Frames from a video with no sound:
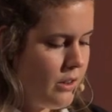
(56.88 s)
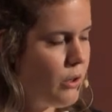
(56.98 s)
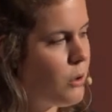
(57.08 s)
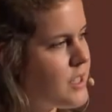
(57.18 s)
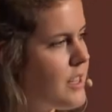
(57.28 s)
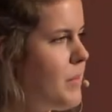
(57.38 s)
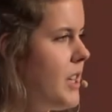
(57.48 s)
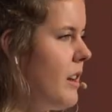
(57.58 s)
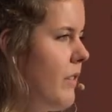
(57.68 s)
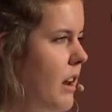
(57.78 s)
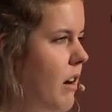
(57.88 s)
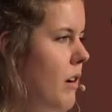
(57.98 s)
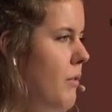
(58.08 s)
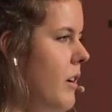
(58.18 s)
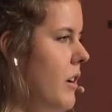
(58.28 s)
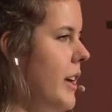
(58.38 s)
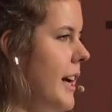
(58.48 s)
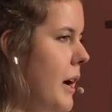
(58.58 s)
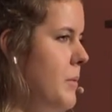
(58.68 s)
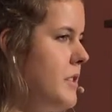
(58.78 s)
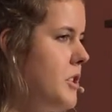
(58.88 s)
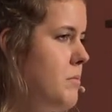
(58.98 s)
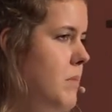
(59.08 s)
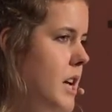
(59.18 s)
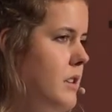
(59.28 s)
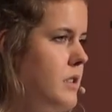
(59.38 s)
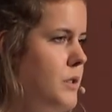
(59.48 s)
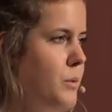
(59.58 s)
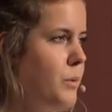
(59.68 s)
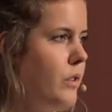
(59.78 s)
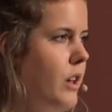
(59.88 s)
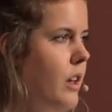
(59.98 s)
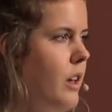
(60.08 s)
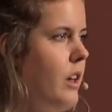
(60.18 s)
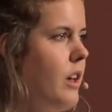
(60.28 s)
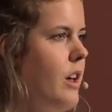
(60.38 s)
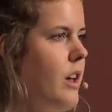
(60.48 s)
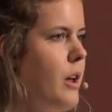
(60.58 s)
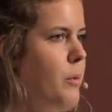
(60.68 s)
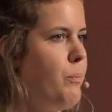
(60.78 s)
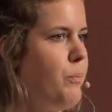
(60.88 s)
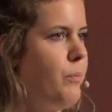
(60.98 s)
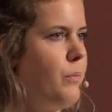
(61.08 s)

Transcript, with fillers: trotzdem irgendwann angefangen, und ich glaube, das ist mehr als gesund, ähm,